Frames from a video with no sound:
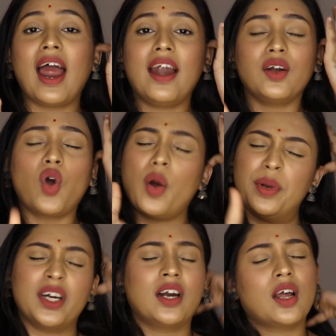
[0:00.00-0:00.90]
एंड
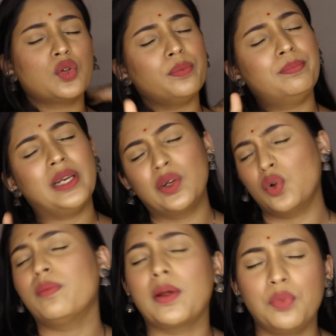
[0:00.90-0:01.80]
कमेंट करना तो
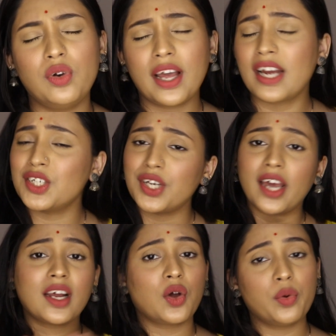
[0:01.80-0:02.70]
बिल्कुल मत भूलना यार
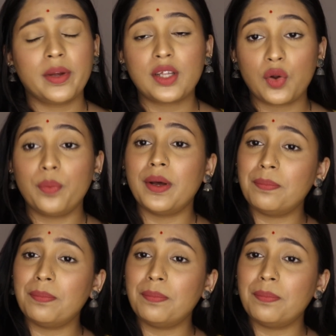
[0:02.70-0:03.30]
शेयर करो मत करो